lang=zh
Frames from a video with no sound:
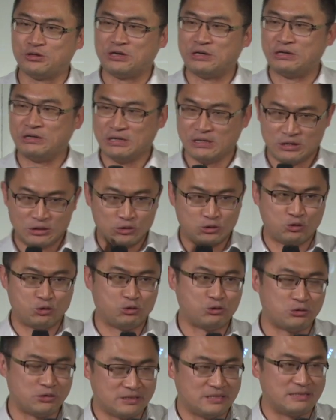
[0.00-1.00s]
的
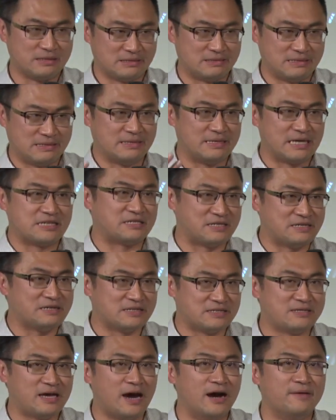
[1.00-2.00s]
权，这这也是一个
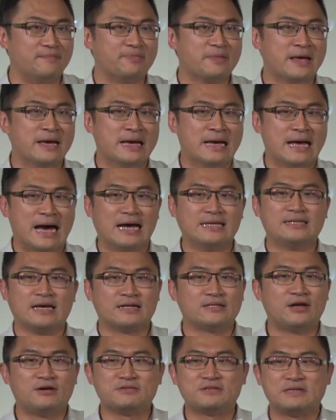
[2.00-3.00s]
杖。他
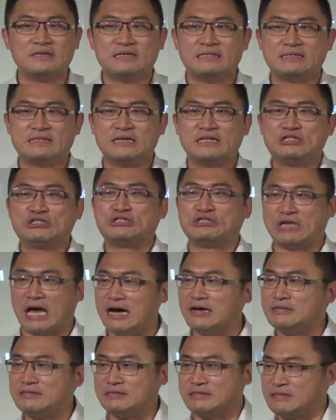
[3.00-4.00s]
想到是一些
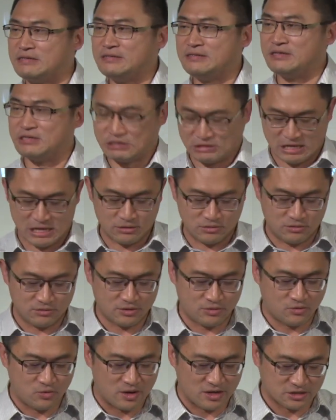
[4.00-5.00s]
伤心的、伤痛
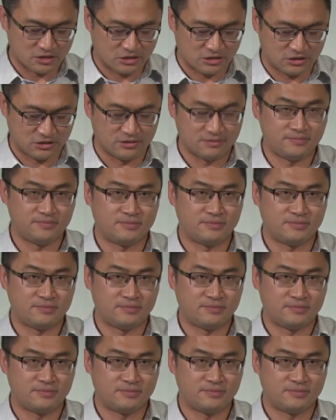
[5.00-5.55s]
的往事。